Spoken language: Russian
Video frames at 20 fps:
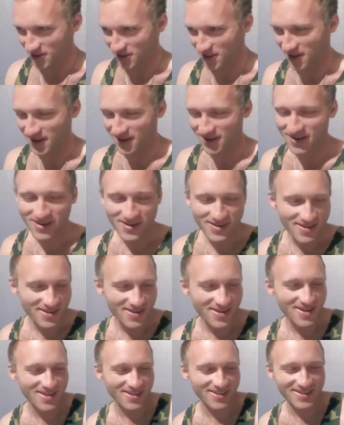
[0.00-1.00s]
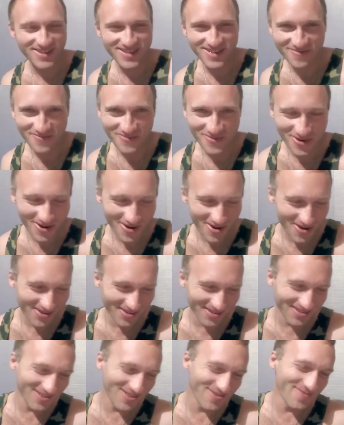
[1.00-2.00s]
Лайер. А,
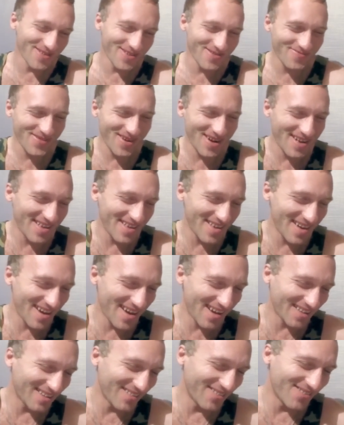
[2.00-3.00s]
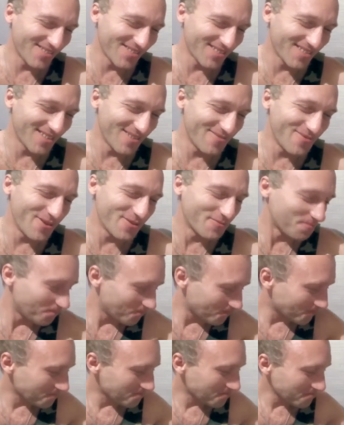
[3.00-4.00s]
Димон, думаю, понятно все с тобой.
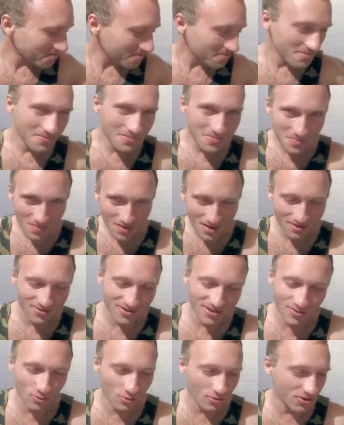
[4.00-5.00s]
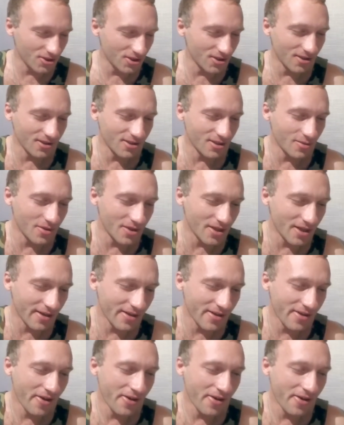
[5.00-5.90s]
Димон делал на меня